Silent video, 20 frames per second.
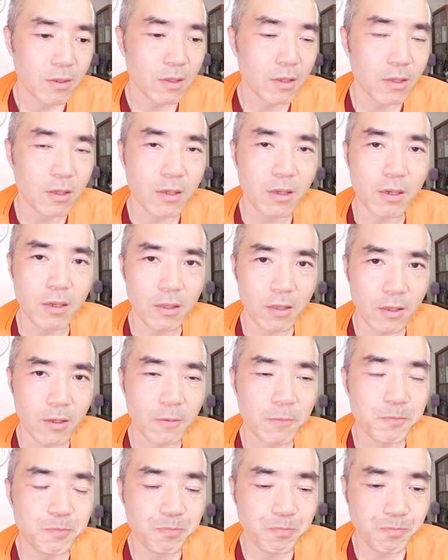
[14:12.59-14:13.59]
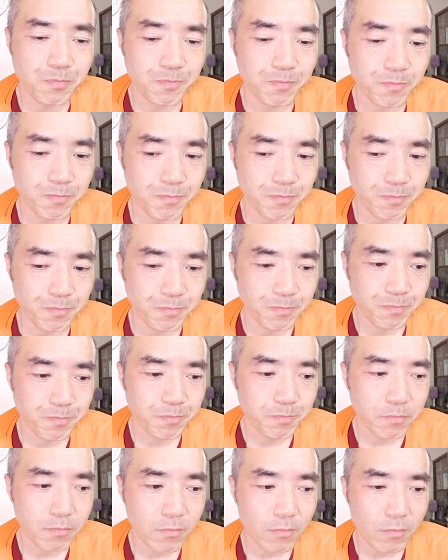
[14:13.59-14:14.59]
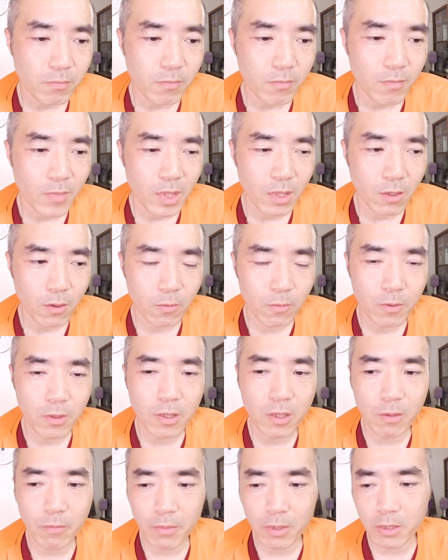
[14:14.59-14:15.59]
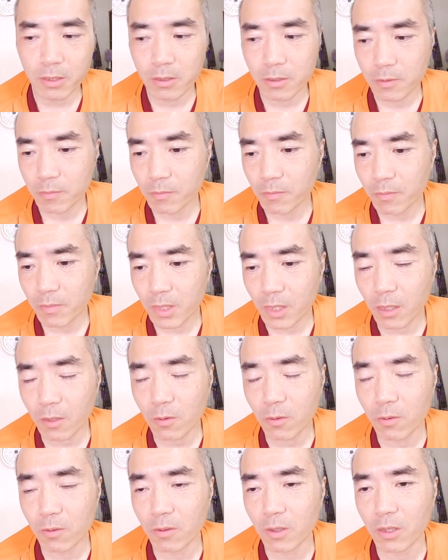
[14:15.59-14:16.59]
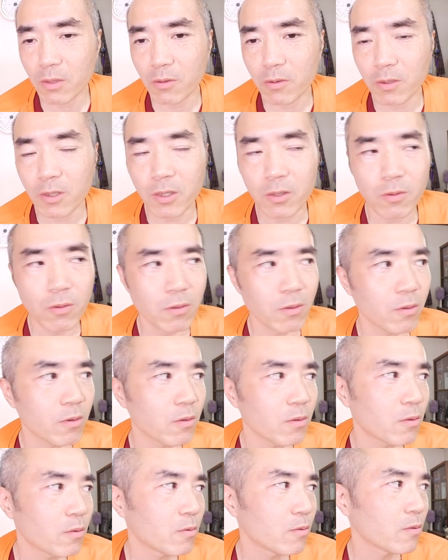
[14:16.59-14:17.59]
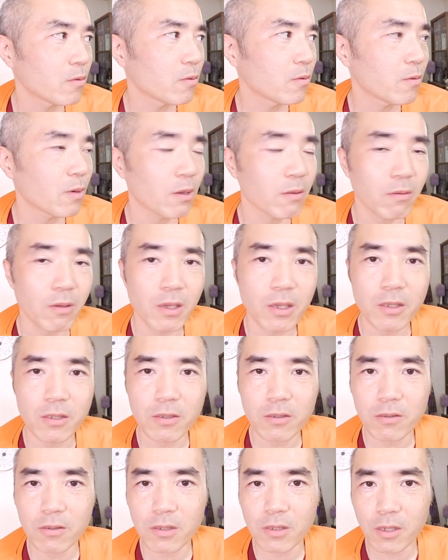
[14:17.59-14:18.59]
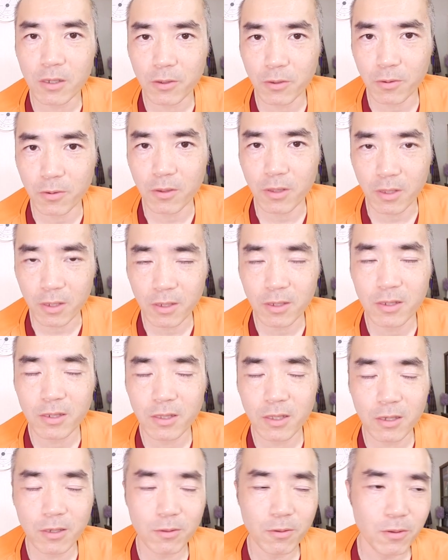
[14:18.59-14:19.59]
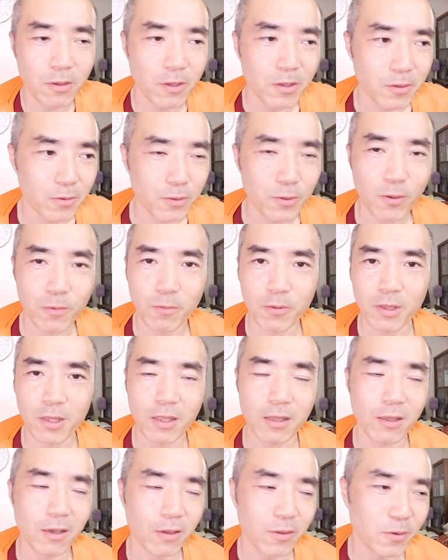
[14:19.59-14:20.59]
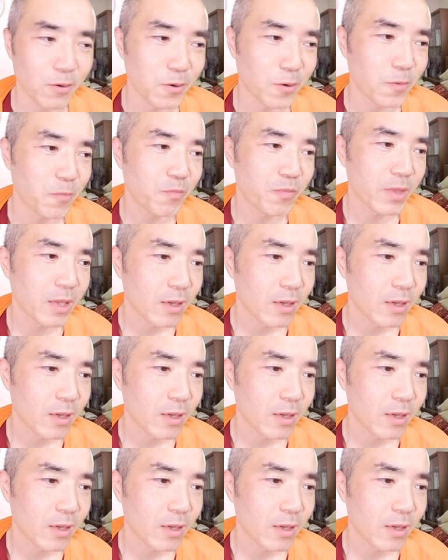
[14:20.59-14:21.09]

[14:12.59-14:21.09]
一回ね、うん、って思っていますあとあの昨日の動画の編集作業をねしてる時にふと思ったんだけど